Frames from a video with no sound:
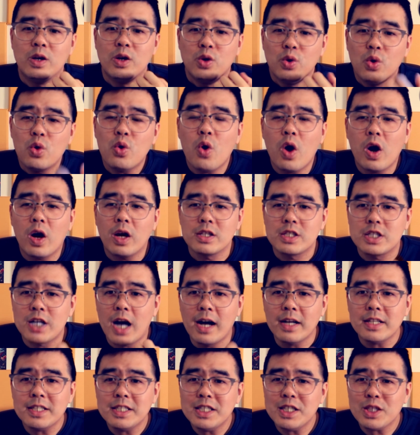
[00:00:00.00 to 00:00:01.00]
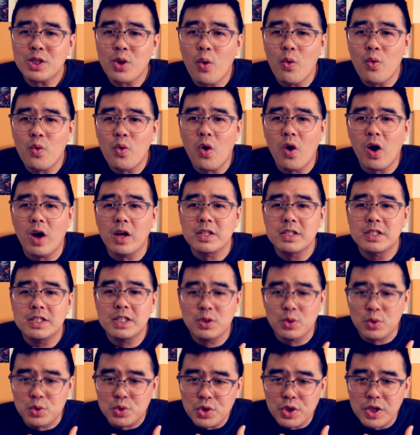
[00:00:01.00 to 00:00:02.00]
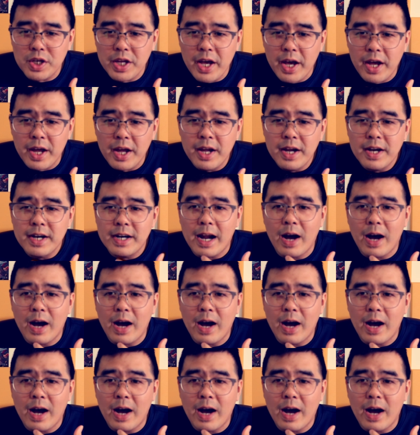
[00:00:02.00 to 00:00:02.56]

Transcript: 如果长期通过这种训练，